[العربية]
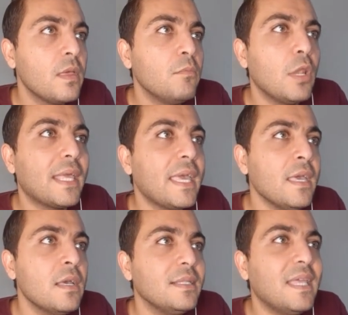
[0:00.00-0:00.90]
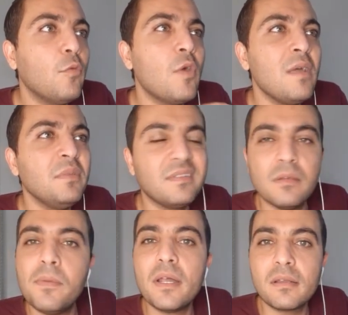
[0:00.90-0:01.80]
بيقول لك ايه دوامه
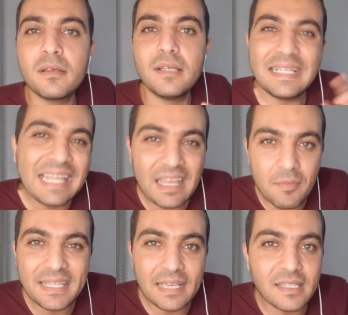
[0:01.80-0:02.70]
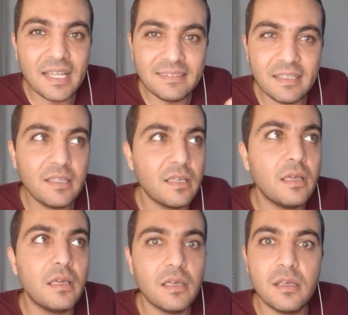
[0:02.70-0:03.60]
البرق هي ترجمتها كده لايتنج
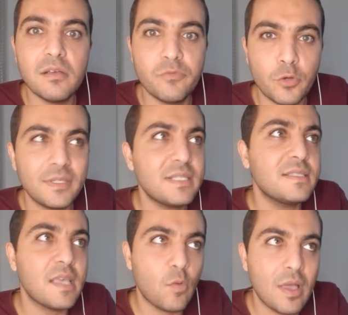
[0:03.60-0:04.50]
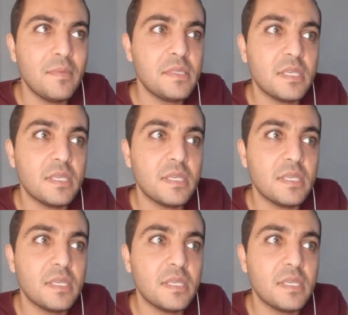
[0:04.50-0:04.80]
آه، فورتكس دوامه